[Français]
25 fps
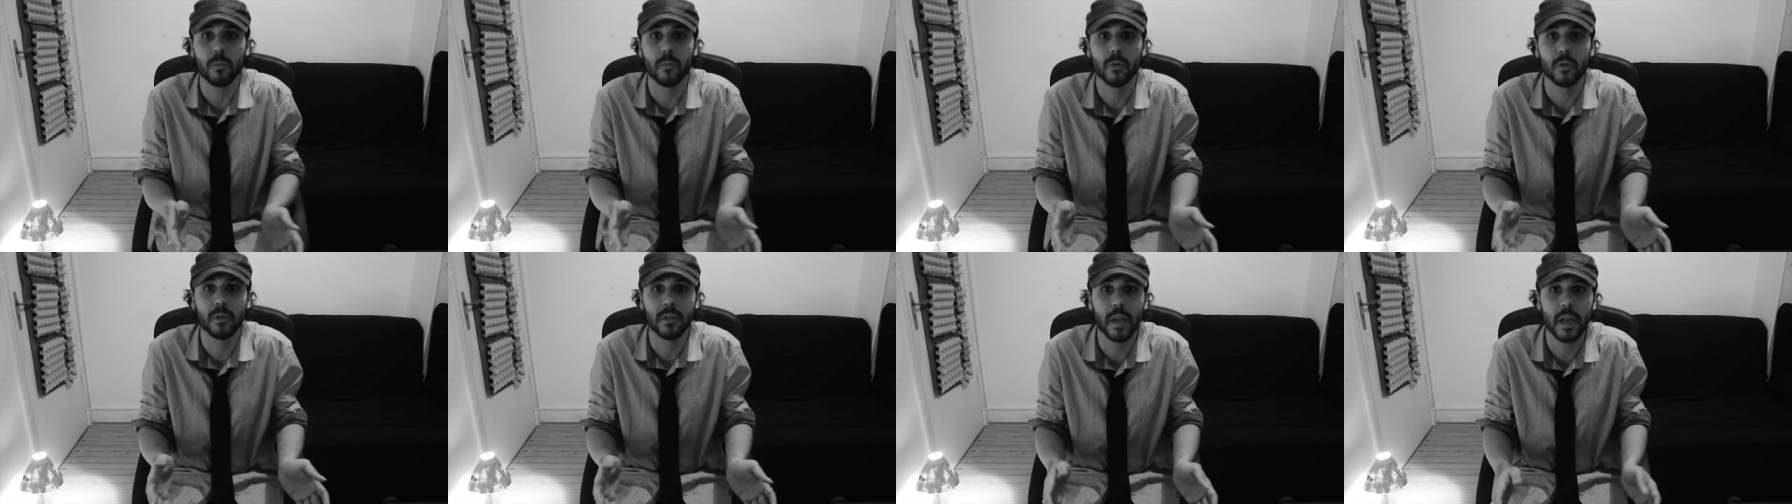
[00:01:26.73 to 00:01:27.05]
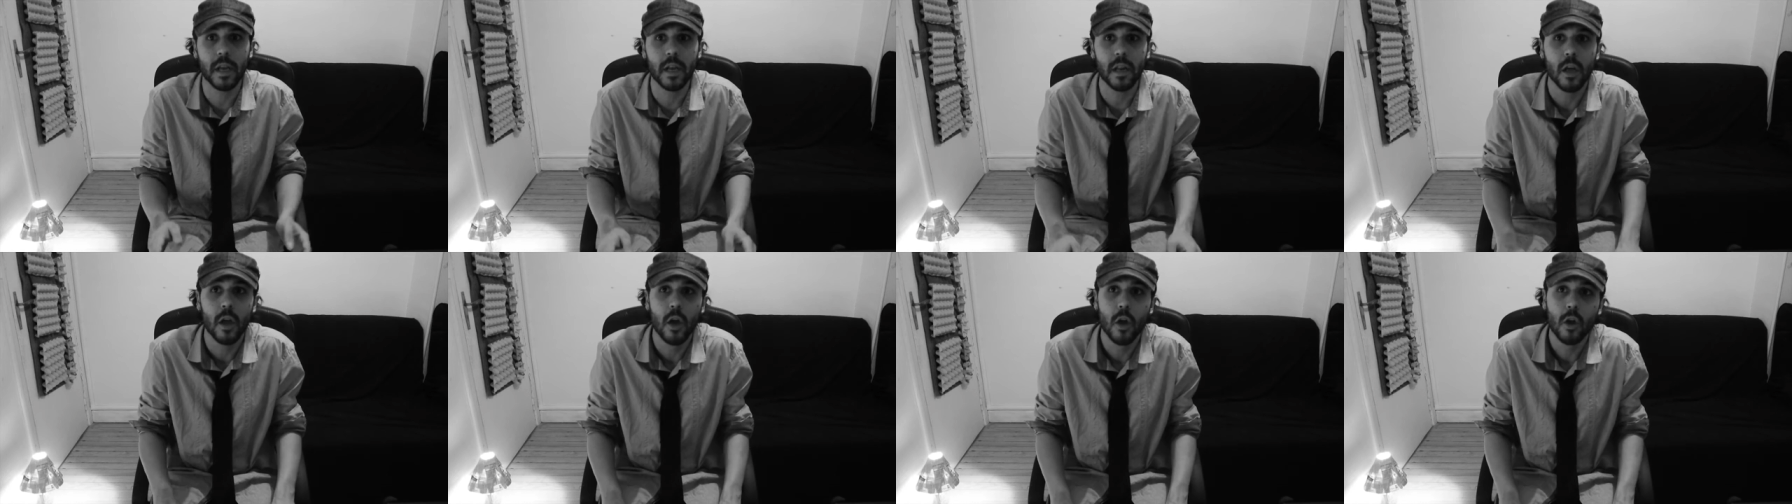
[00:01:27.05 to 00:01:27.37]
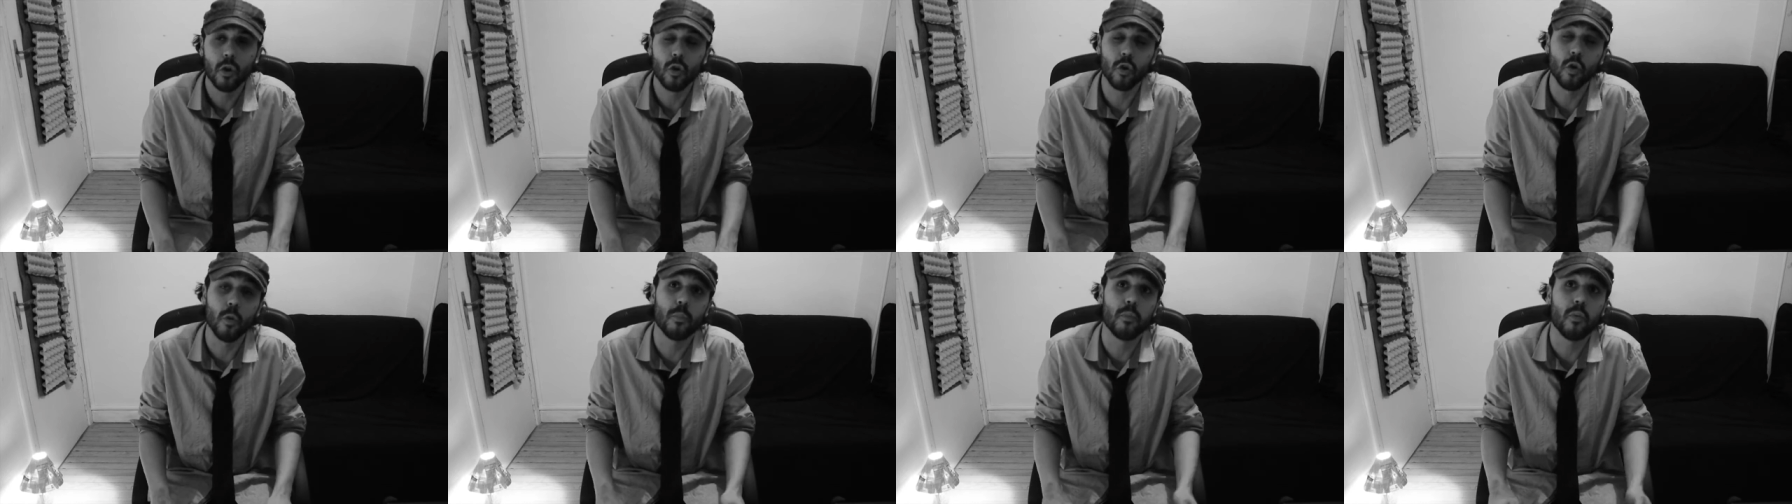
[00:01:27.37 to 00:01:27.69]
modèles
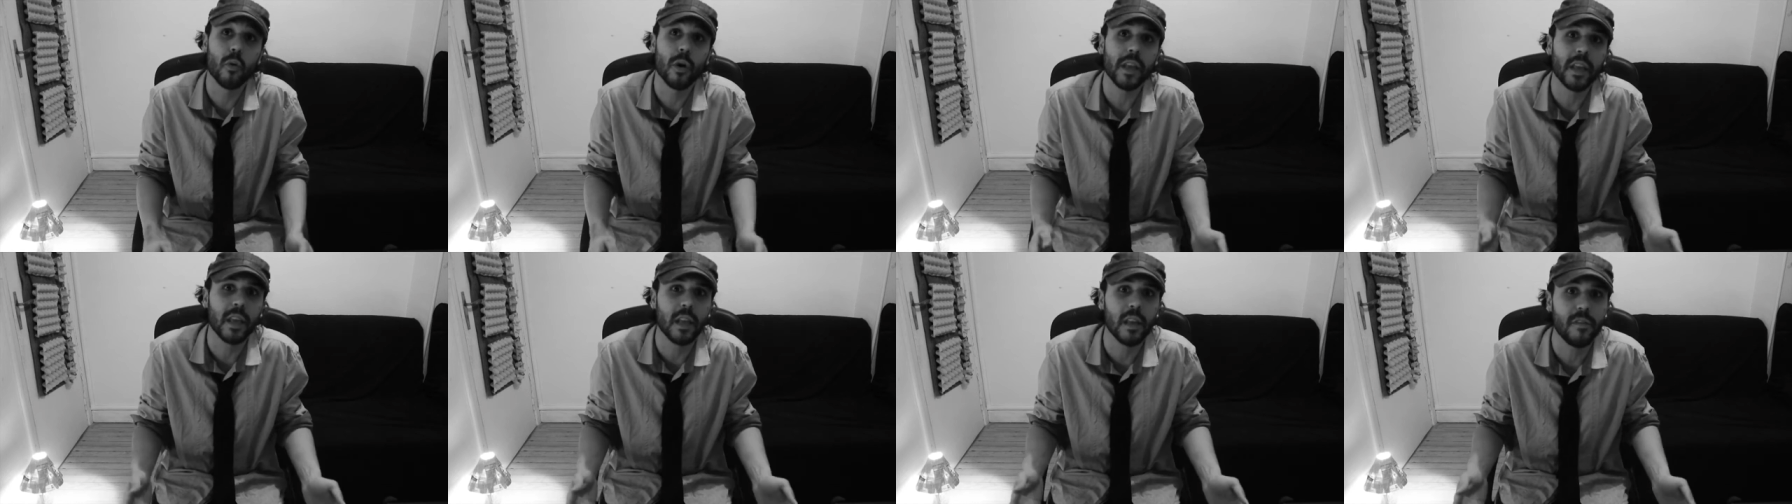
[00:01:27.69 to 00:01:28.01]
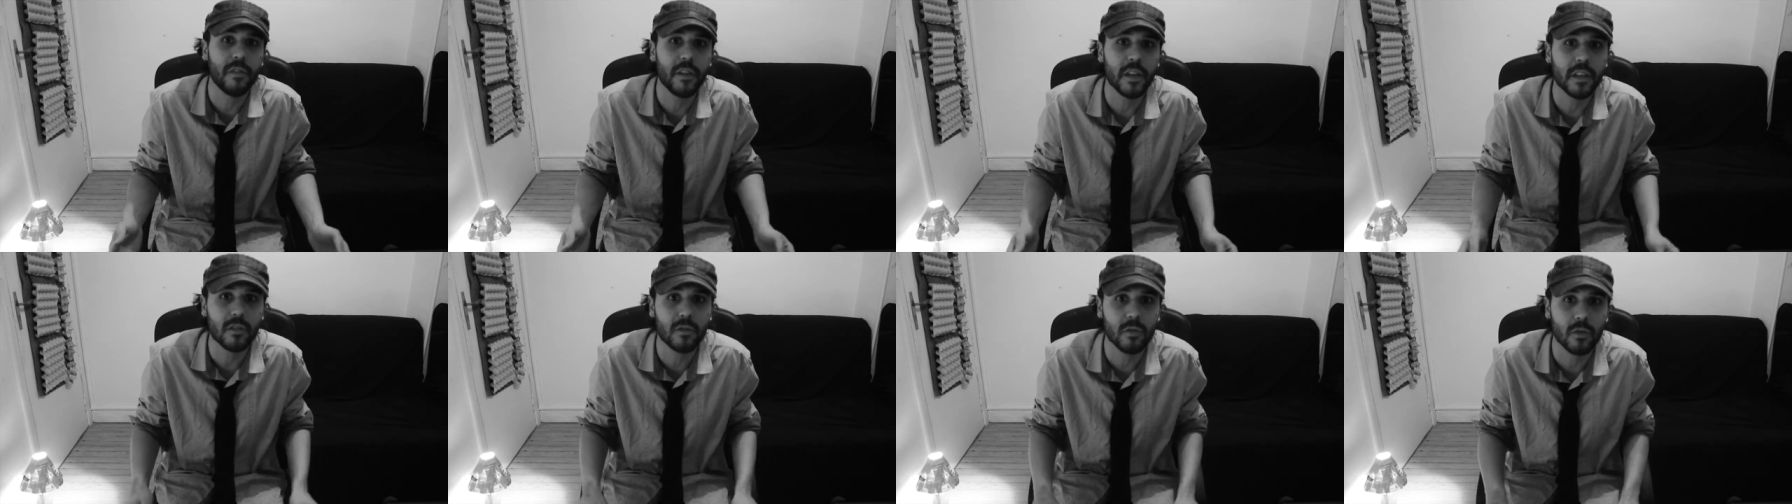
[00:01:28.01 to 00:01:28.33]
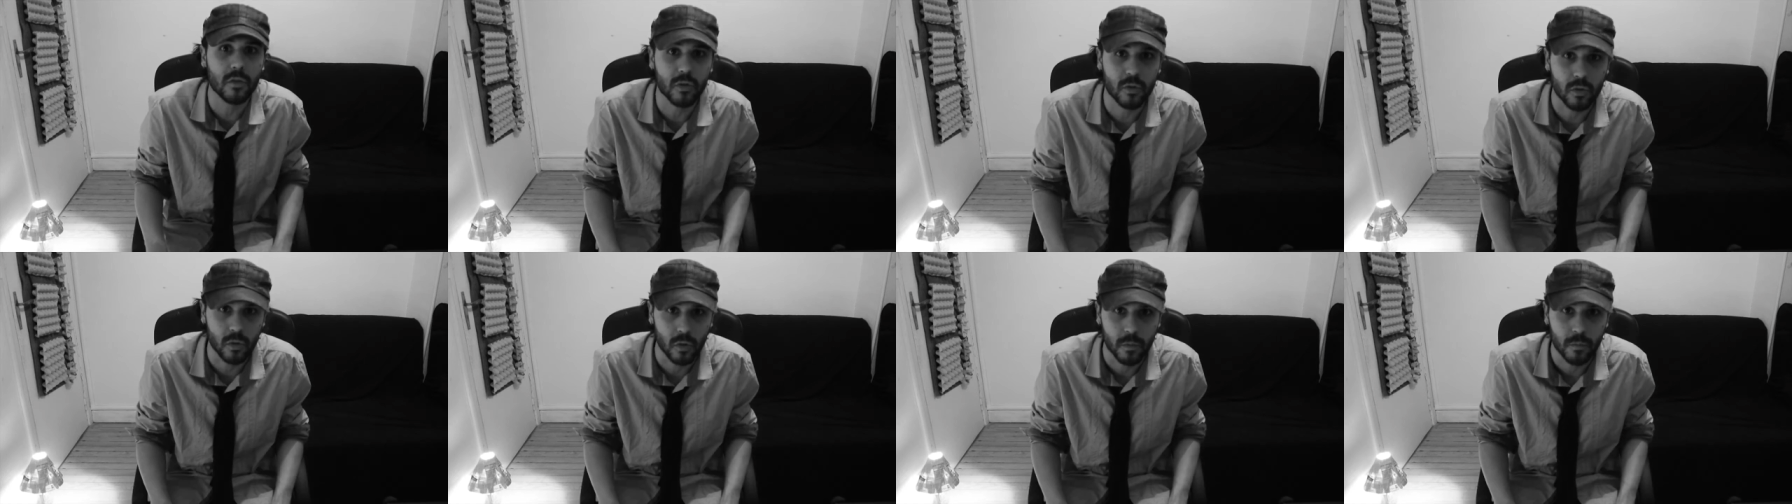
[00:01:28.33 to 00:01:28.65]
que l'on pourrait qualifier de
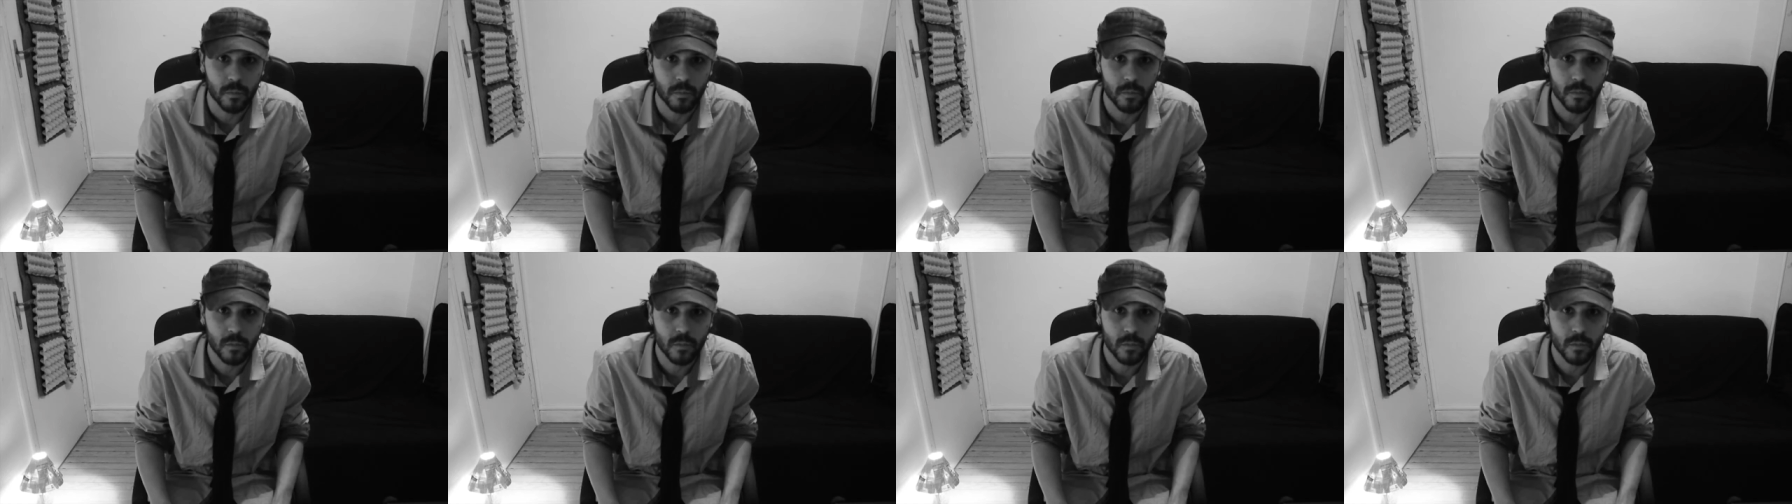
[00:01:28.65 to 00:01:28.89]
sociaux.